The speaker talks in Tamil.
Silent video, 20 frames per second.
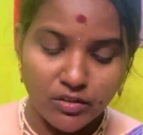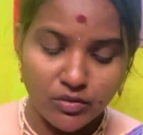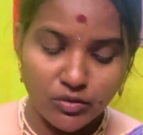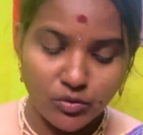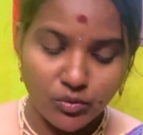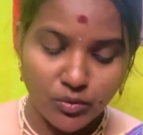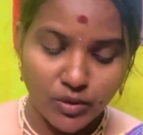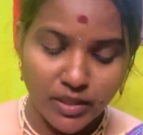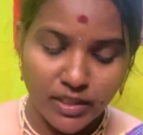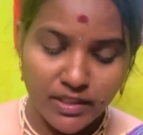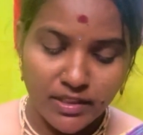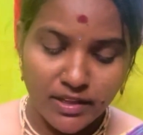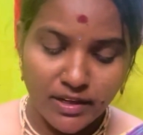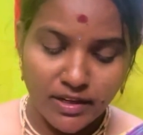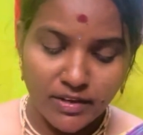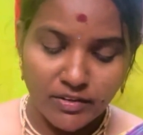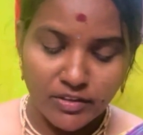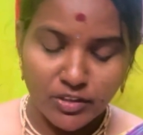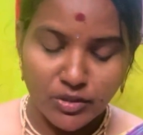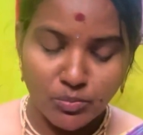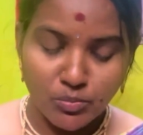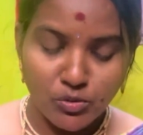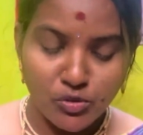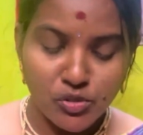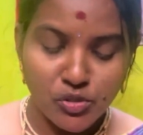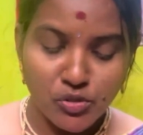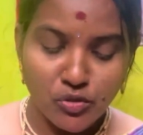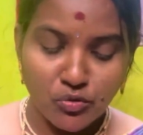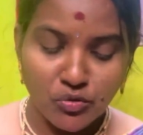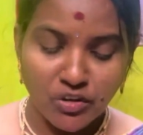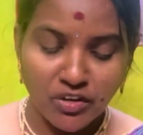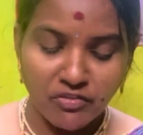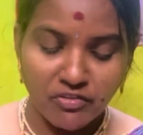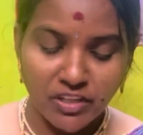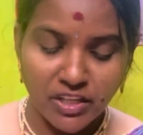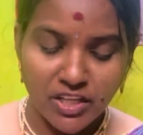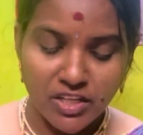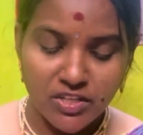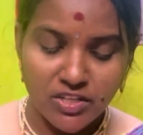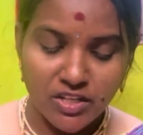ஸோ இதில் வந்து புஷ்
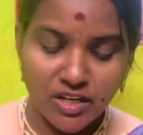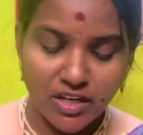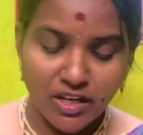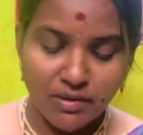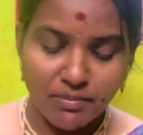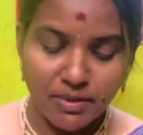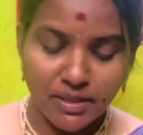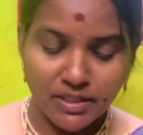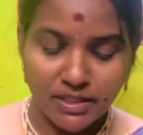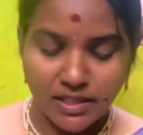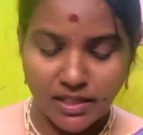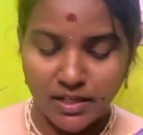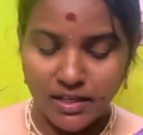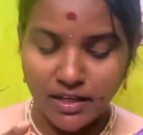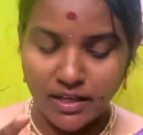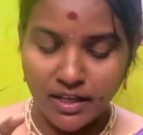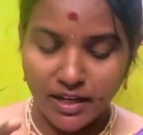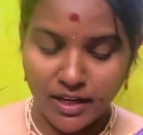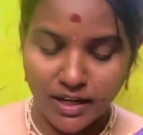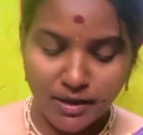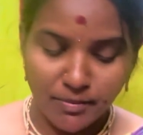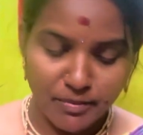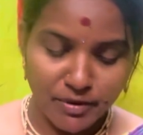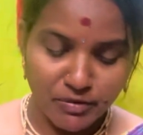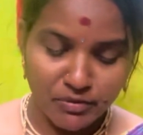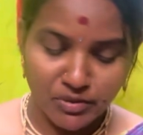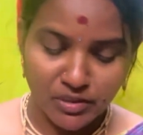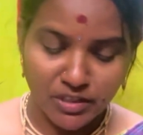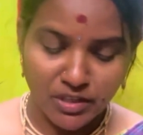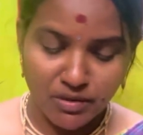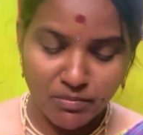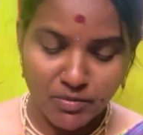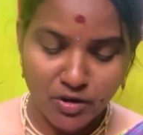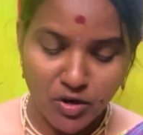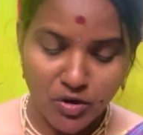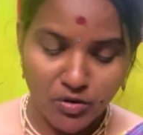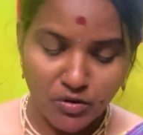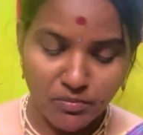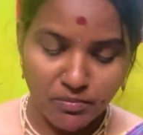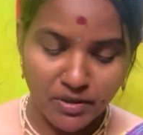நோட்டிஃபிகேஷனில் பார்த்திங்கன்னா எல்லாமே வந்து நம்ம
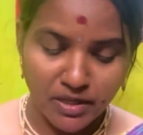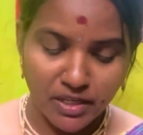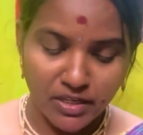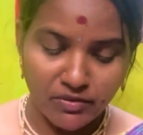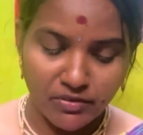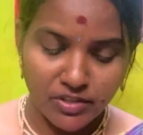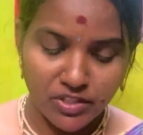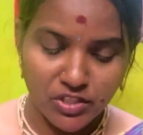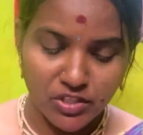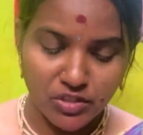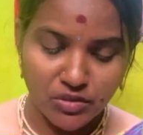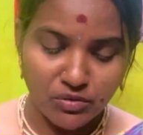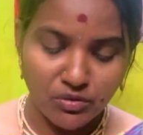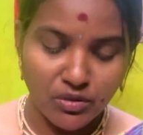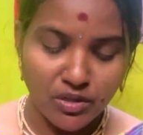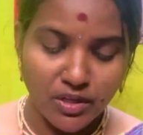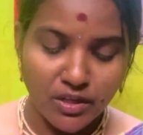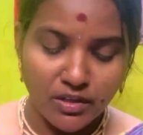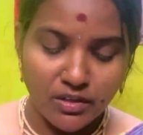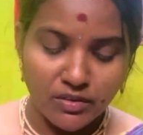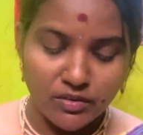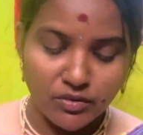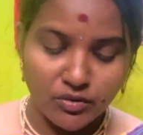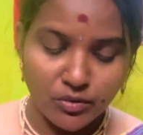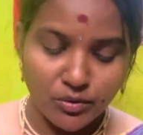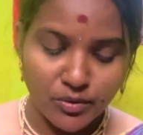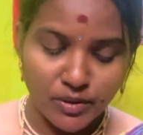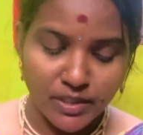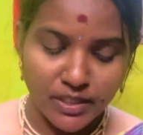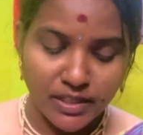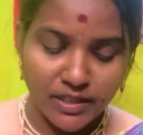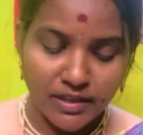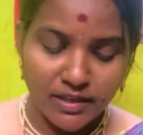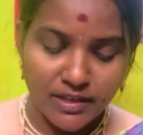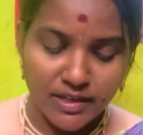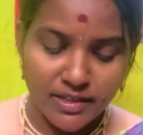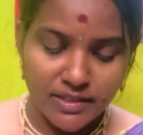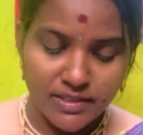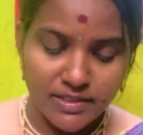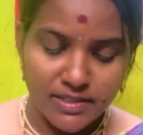ஆன் பண்ணி வச்சுட்டோம் ஸோ இந்த
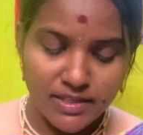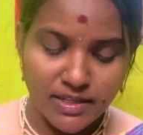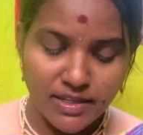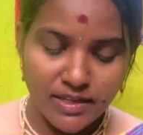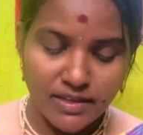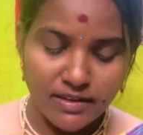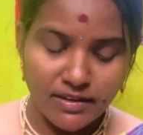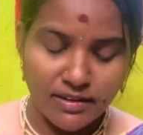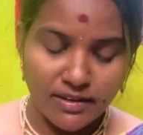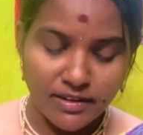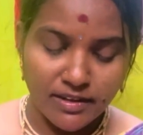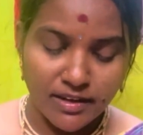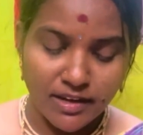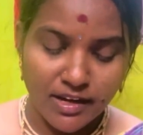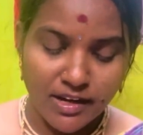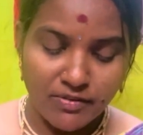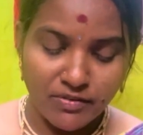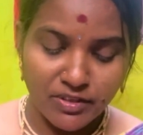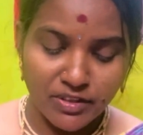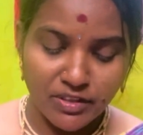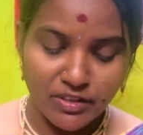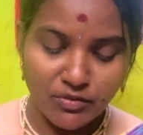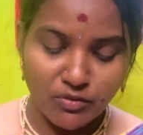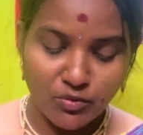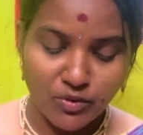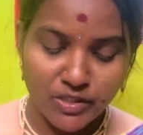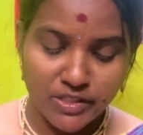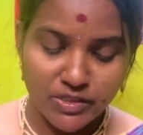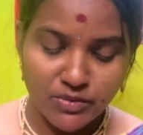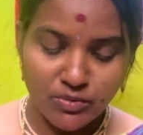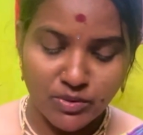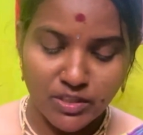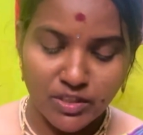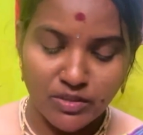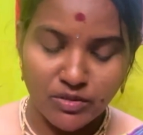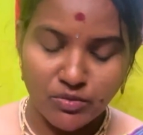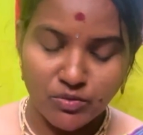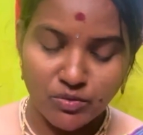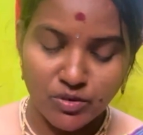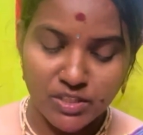கரன்சி இதெல்லாம் வந்து ஒன்ஸ் வந்து
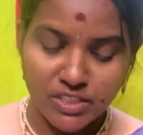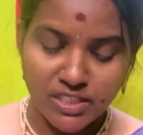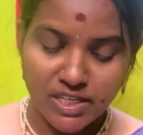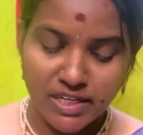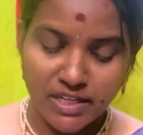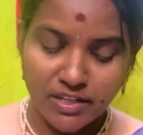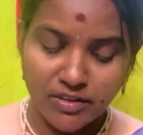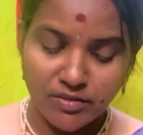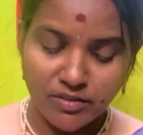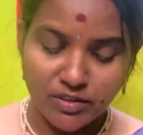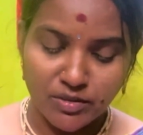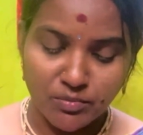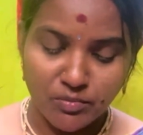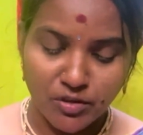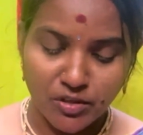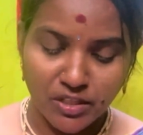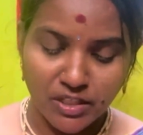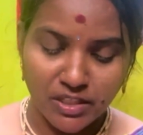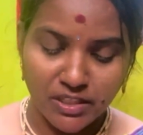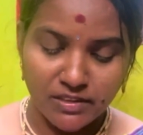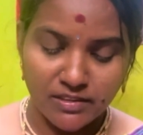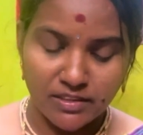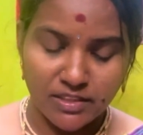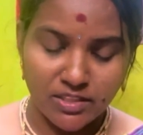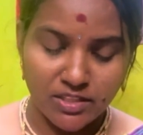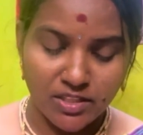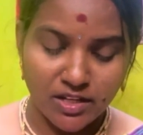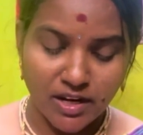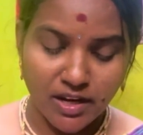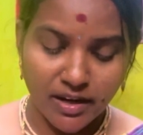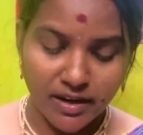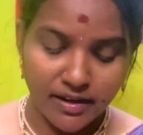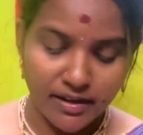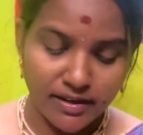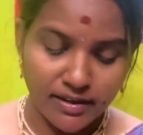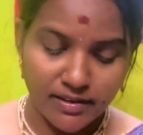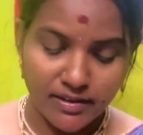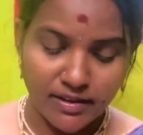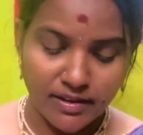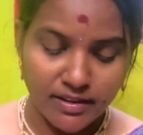உங்கள் சேனல் வந்து மானிட்டைசேஷன்
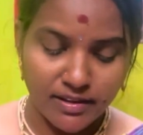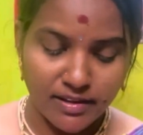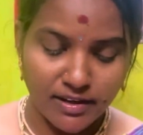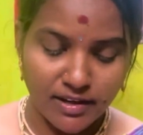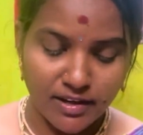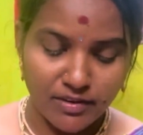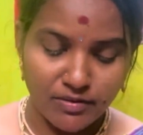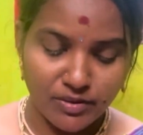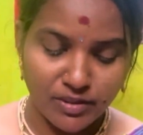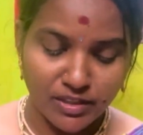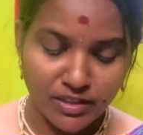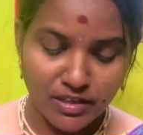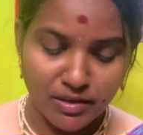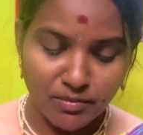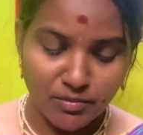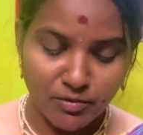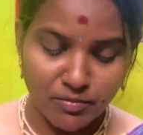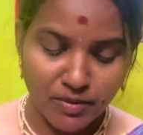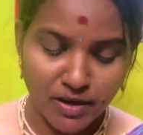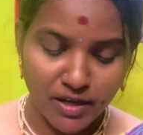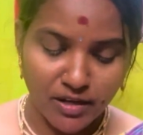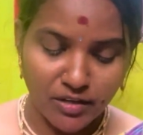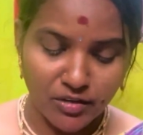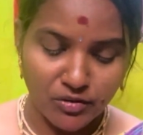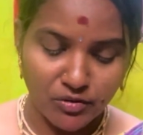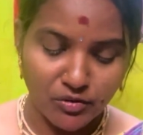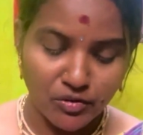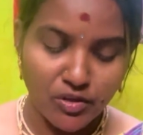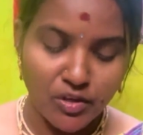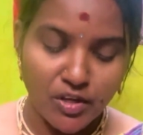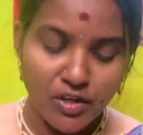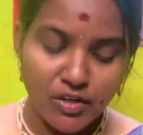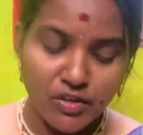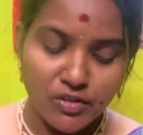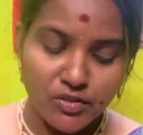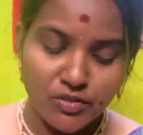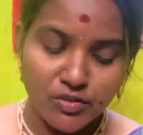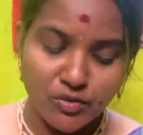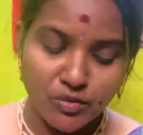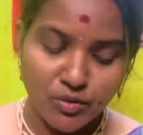ஆகிட்டா தான் இதெல்லாம் வந்து நம்ம பார்க்கணும்
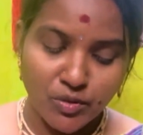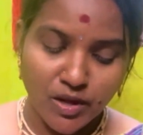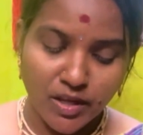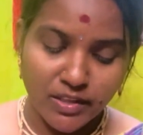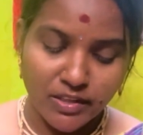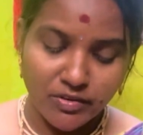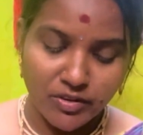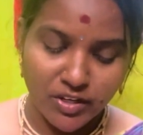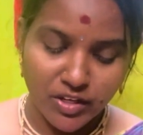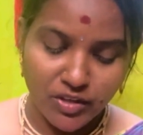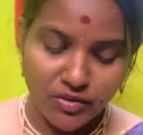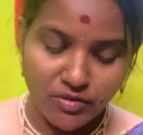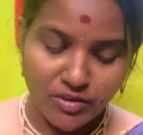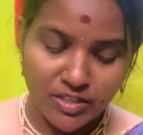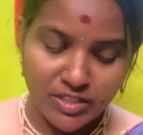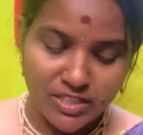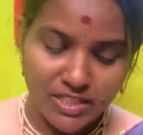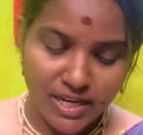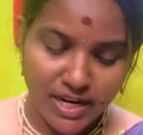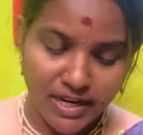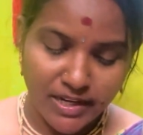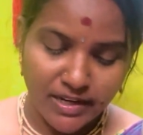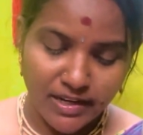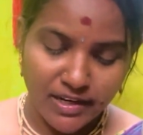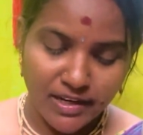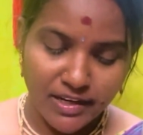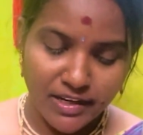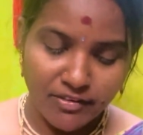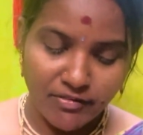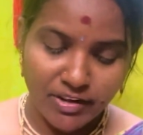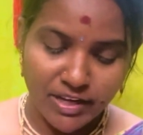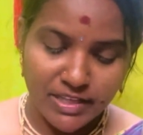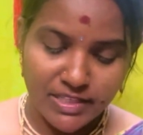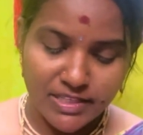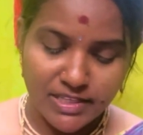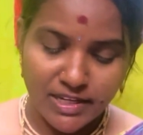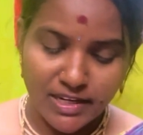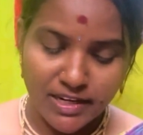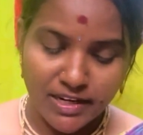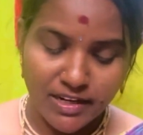ஸோ அது வரைக்கும் இந்த சேனல்
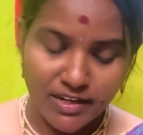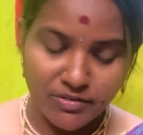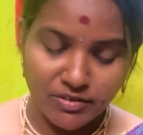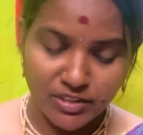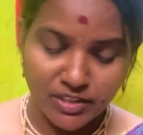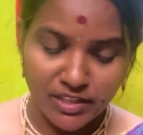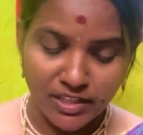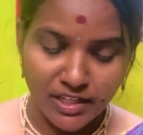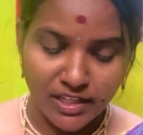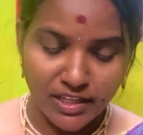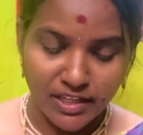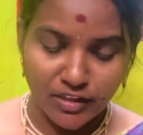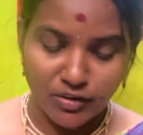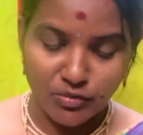டிவைஸ்லையெல்லாம் வந்து நீங்கள்